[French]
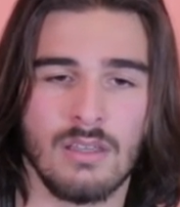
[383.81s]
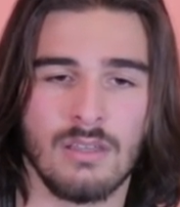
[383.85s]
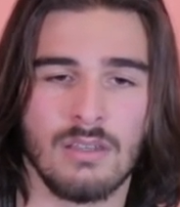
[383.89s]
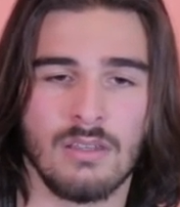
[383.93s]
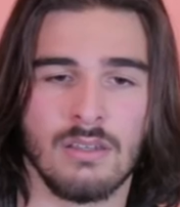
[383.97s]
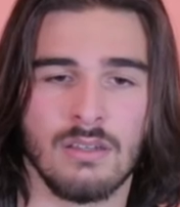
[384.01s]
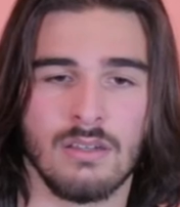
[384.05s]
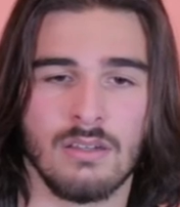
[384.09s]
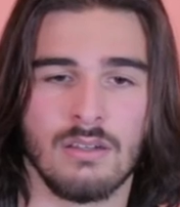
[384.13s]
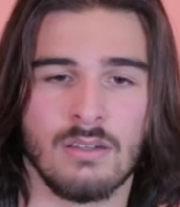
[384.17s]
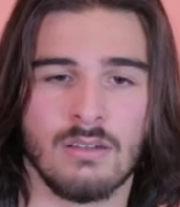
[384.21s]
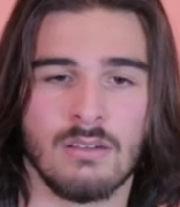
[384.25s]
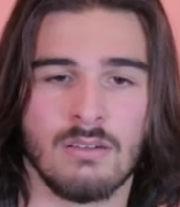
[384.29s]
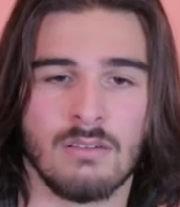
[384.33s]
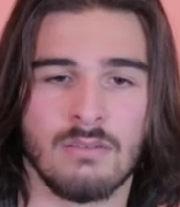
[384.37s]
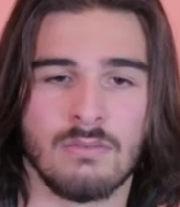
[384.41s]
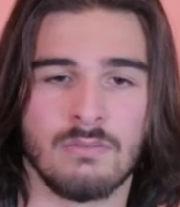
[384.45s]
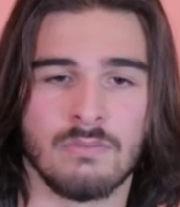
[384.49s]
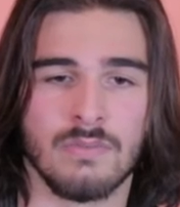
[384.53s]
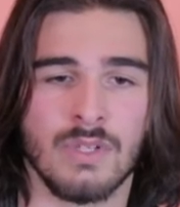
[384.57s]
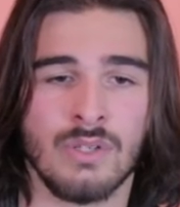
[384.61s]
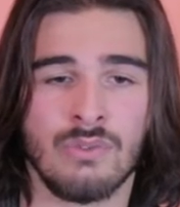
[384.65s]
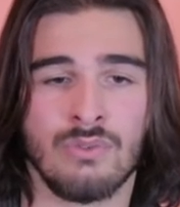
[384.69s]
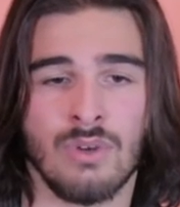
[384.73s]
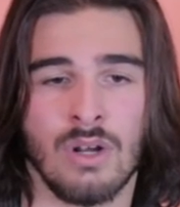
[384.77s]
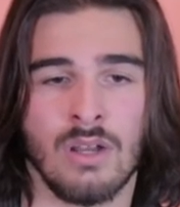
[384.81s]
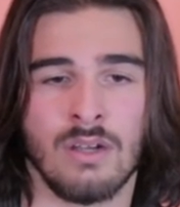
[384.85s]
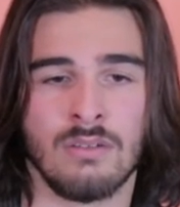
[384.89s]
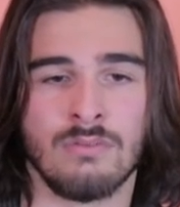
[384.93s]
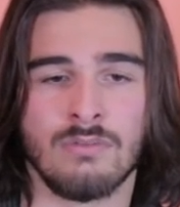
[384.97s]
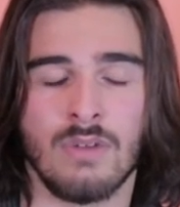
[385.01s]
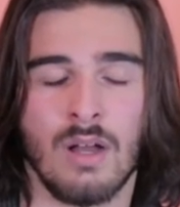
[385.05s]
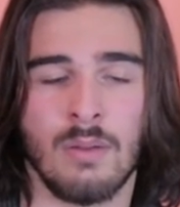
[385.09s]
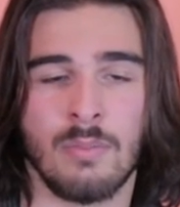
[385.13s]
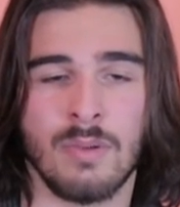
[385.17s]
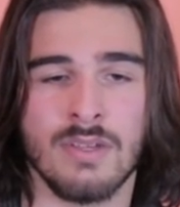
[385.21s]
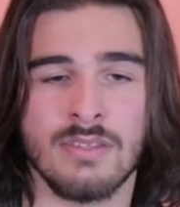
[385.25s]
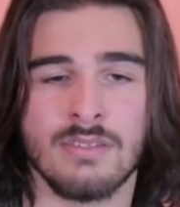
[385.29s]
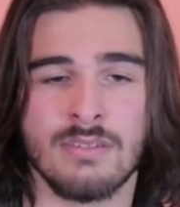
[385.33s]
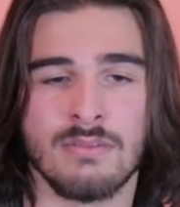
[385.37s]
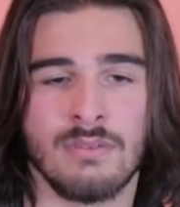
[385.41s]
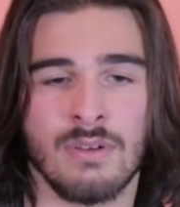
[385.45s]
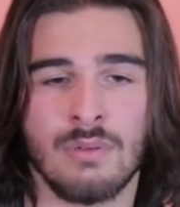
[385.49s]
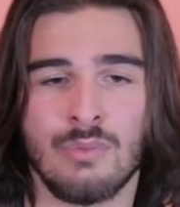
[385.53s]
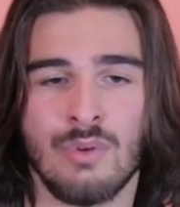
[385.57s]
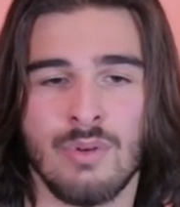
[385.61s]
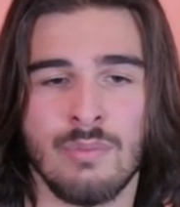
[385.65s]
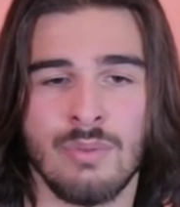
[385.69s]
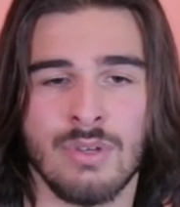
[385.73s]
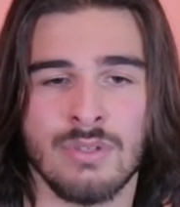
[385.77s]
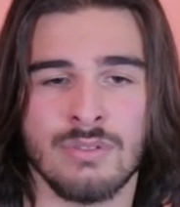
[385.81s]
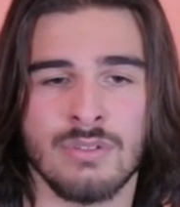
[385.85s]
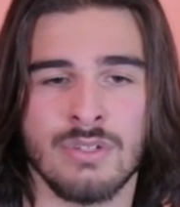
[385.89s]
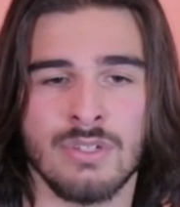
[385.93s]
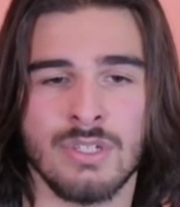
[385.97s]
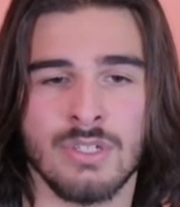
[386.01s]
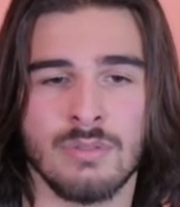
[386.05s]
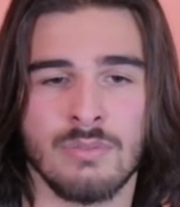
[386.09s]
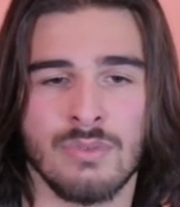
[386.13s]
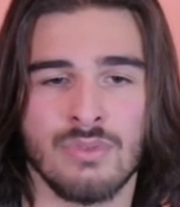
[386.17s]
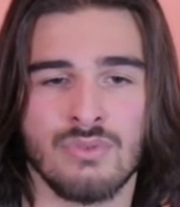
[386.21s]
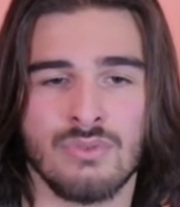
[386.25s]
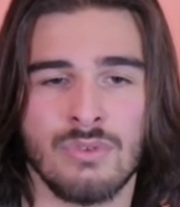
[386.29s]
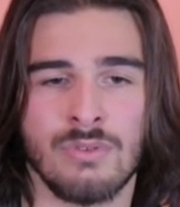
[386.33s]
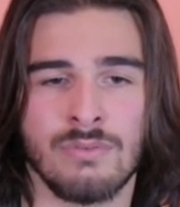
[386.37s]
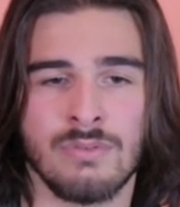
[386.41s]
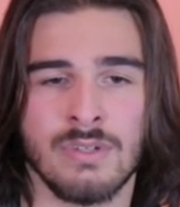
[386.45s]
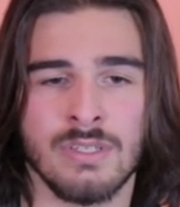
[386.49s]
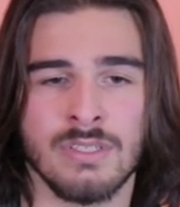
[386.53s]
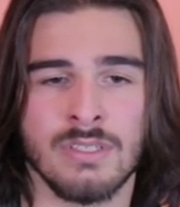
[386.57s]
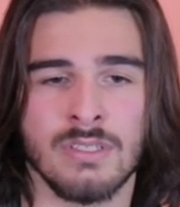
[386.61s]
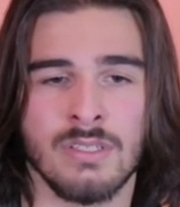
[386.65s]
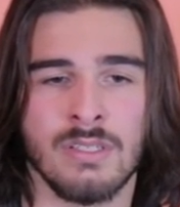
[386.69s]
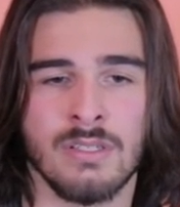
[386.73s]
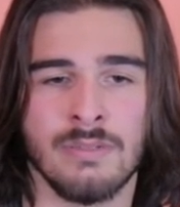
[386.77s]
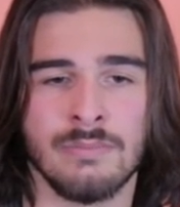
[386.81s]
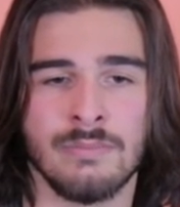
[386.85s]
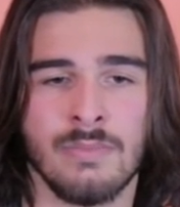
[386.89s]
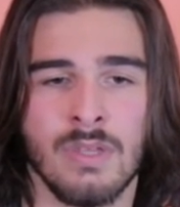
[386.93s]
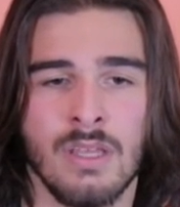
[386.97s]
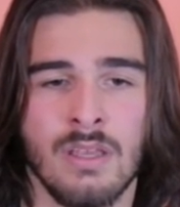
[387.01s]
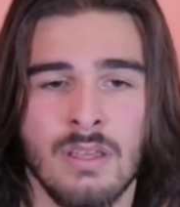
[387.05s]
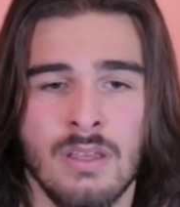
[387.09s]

Euh, et voilà. Après c'est vraiment un personnage qui m'a toujours fasciné.